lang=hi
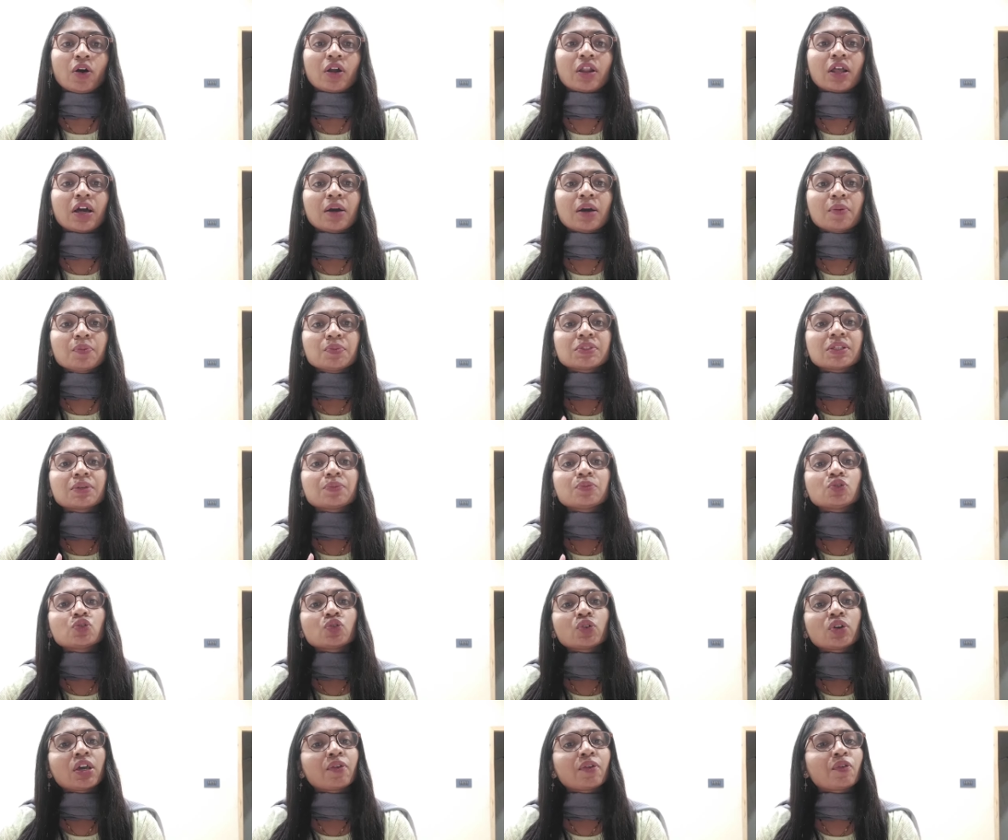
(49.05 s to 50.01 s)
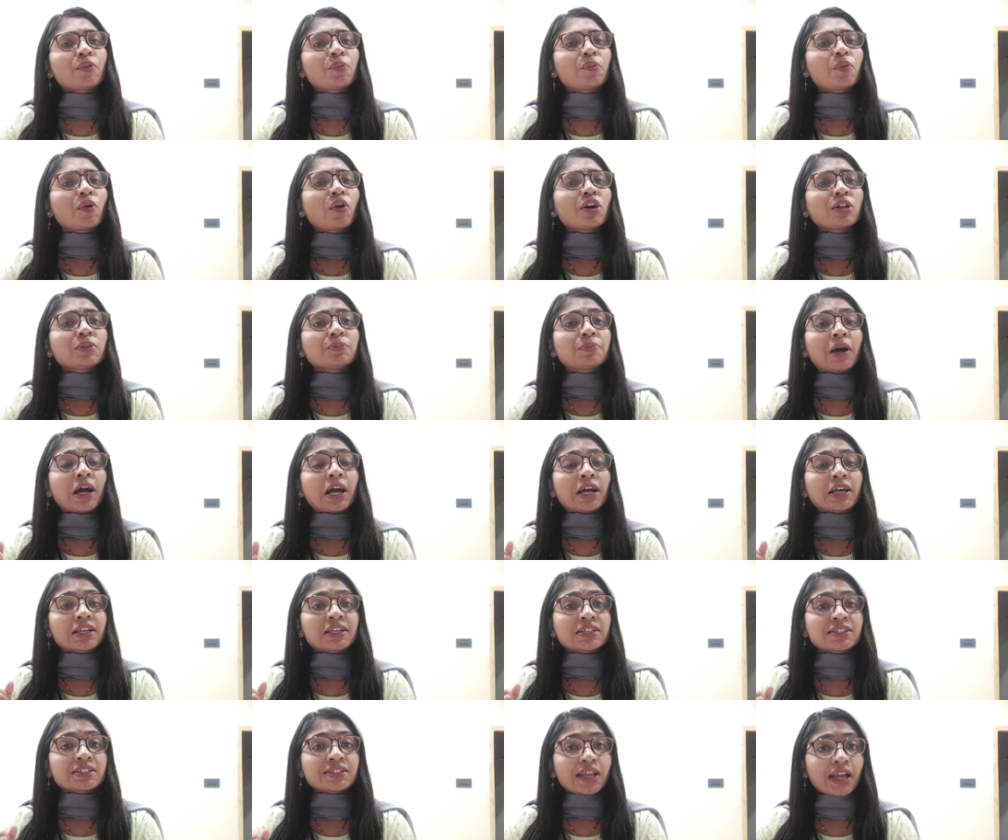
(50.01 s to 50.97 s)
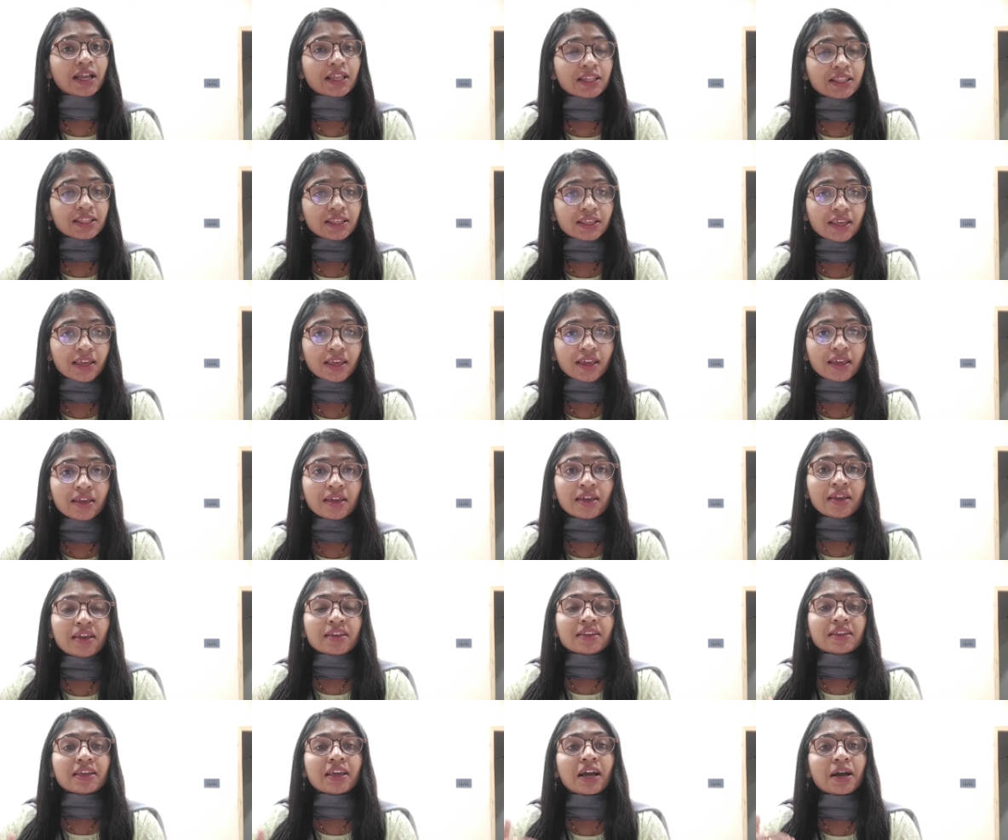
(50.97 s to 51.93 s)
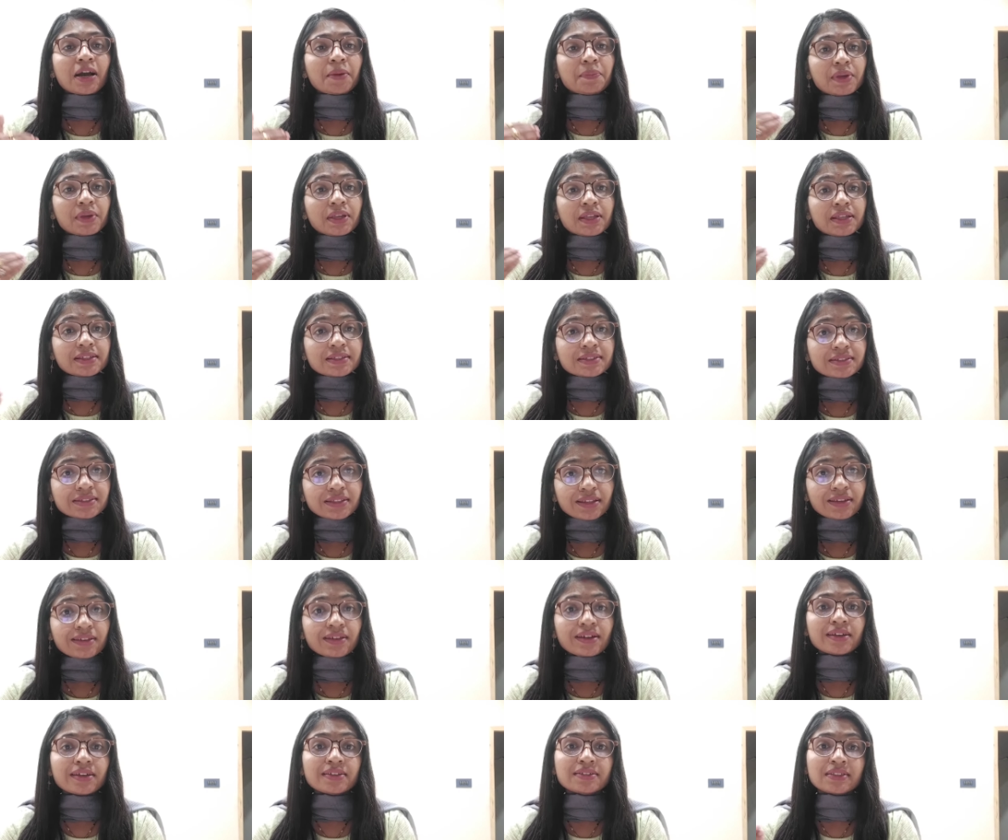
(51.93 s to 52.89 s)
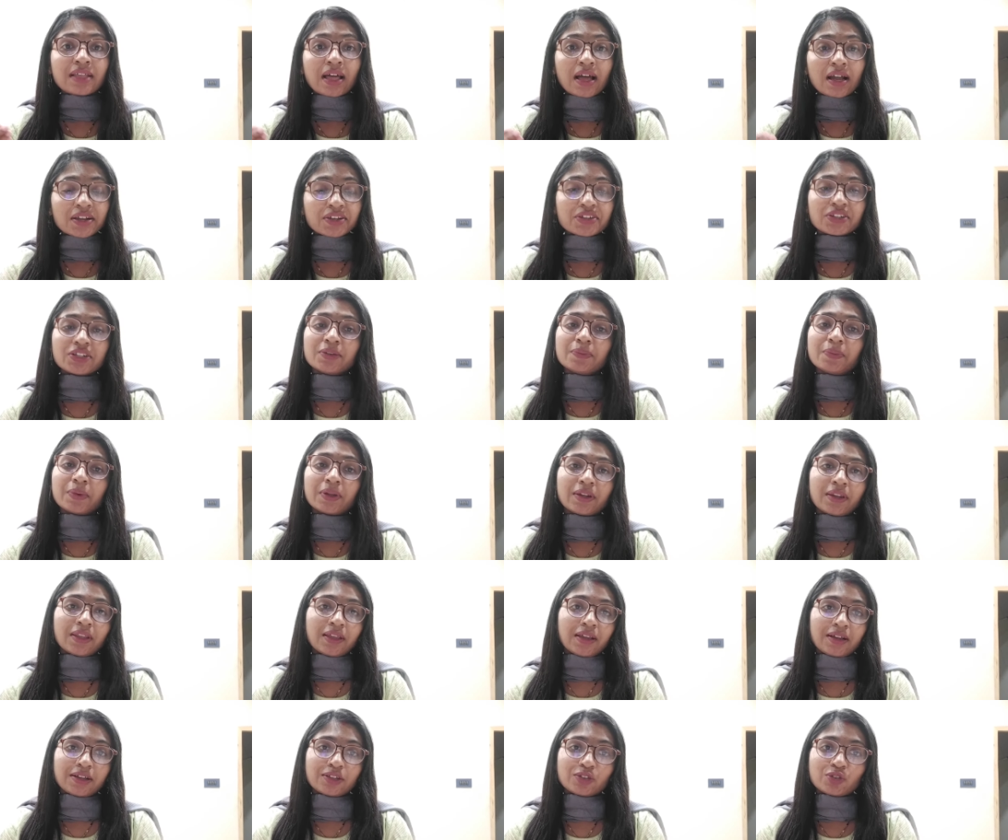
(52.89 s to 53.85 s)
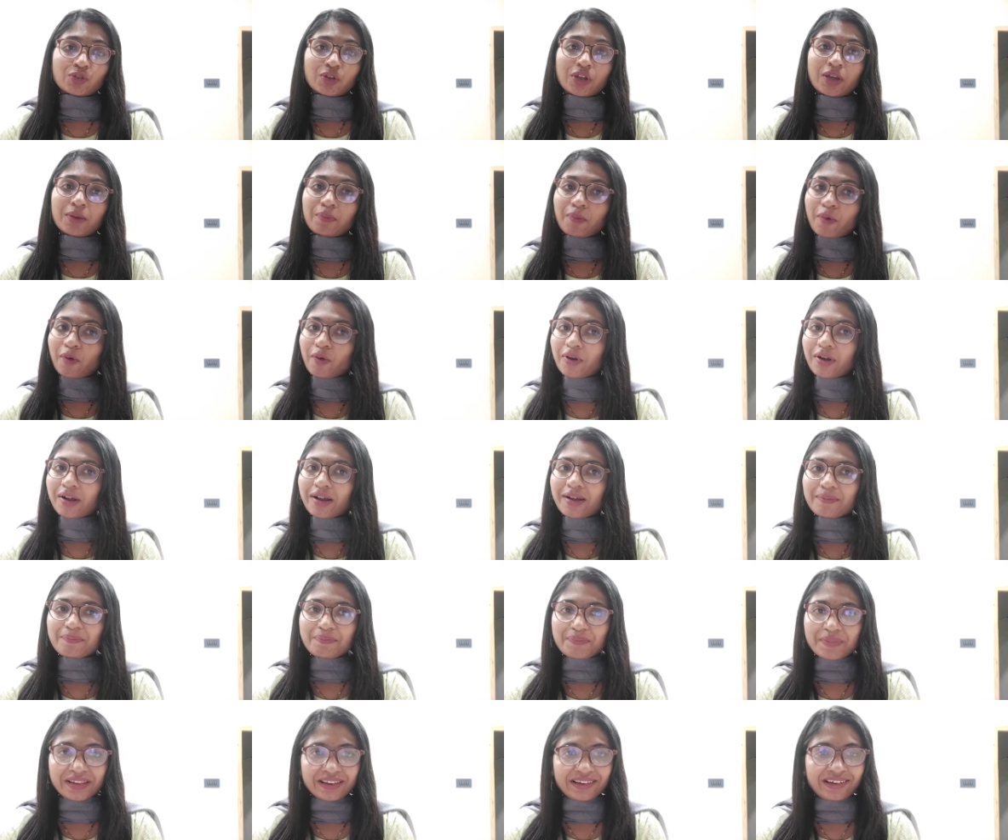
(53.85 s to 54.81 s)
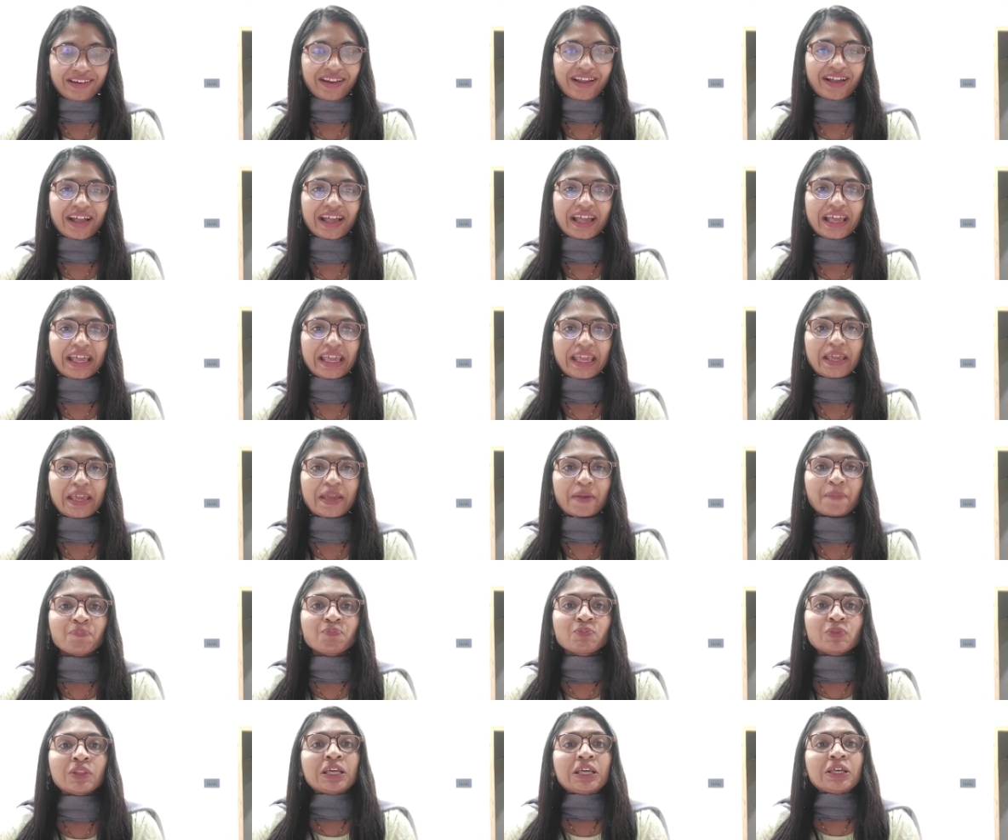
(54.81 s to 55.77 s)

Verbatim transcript: और हम सब जो है वो बहुत भाग्यशाली हैं कि हमें इस दिन का साक्षी बनने का जो है मौका मिल रहा है